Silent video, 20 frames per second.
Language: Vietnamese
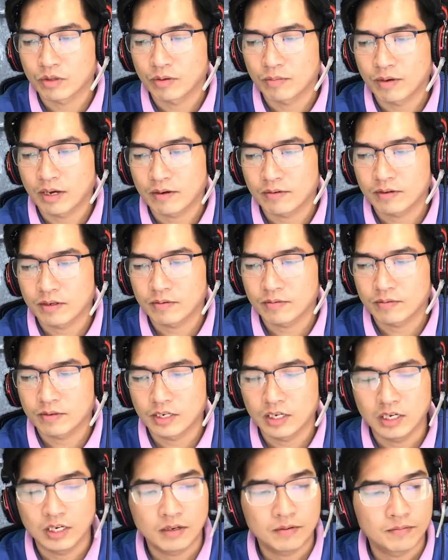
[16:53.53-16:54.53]
Hiện tượng
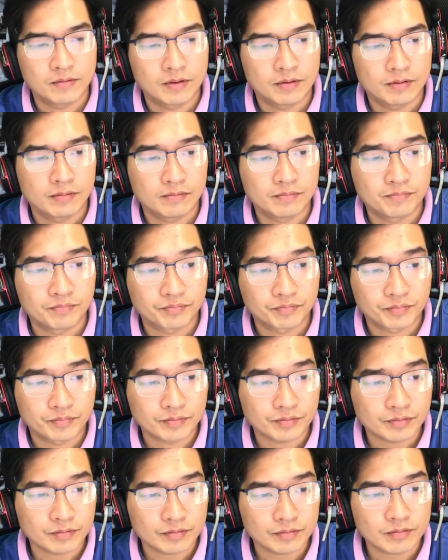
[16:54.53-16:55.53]
của cái xác con
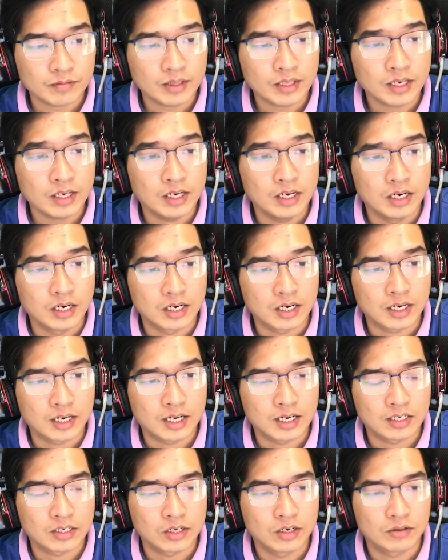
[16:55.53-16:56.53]
chó thì y như lời
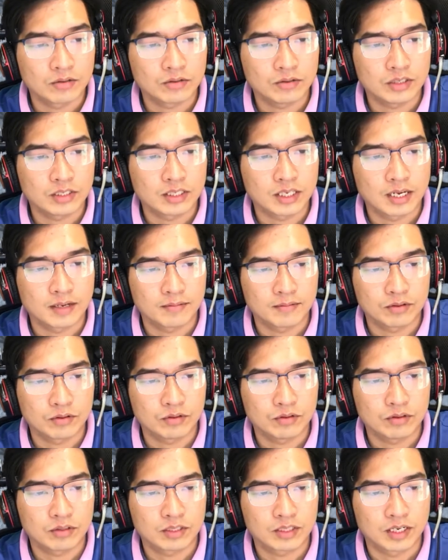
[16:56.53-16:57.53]
Báo vừa kể cho
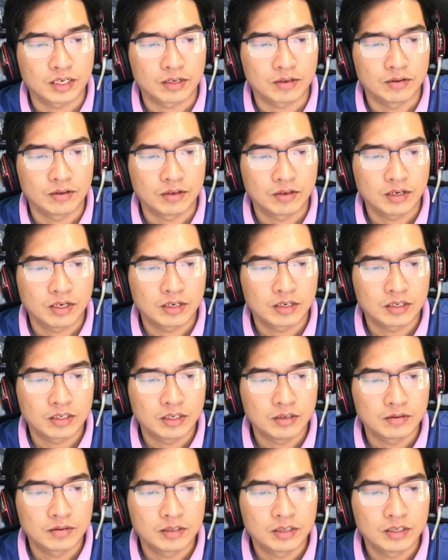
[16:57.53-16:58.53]
Bảo nghe,
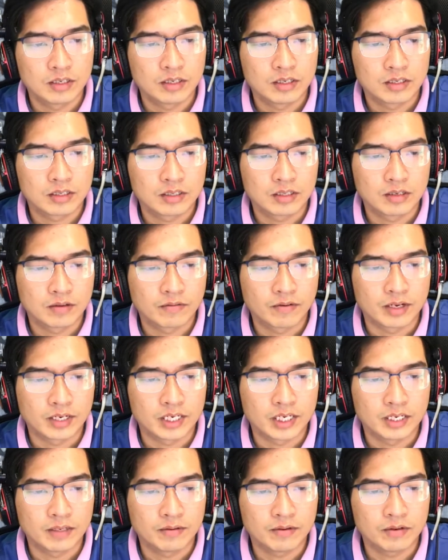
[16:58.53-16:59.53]
nghĩa là mặc dù
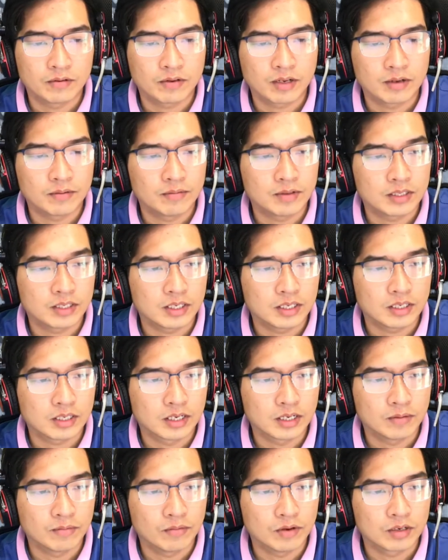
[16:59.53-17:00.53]
toàn thân nó không
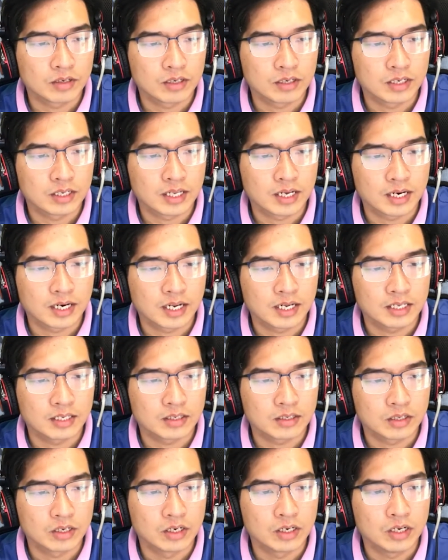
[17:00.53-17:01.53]
có lấy dù chỉ
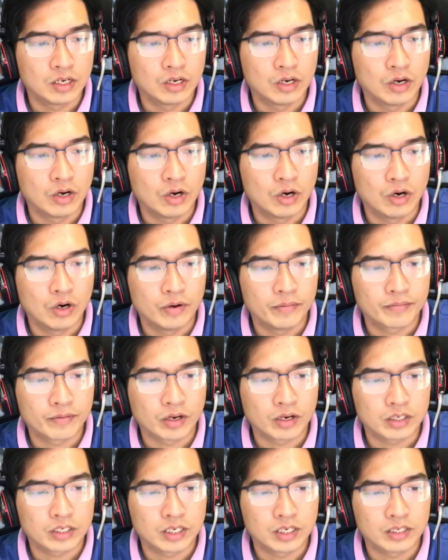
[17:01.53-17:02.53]
là một vết chảy,
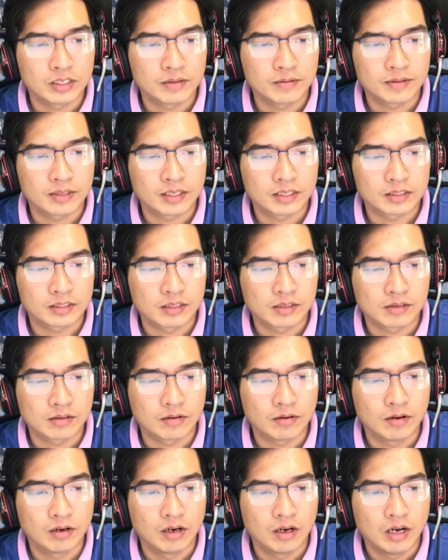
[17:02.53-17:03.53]
nhưng không hiểu
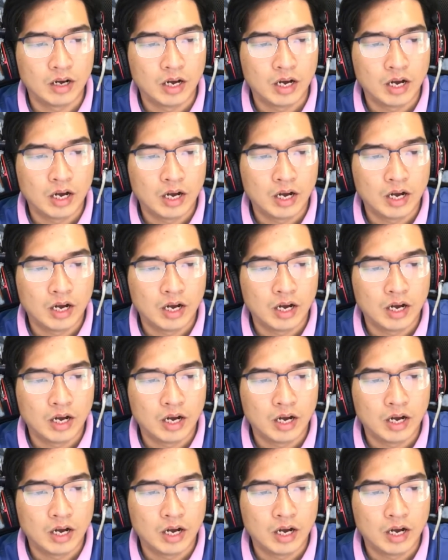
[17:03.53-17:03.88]
vì đâu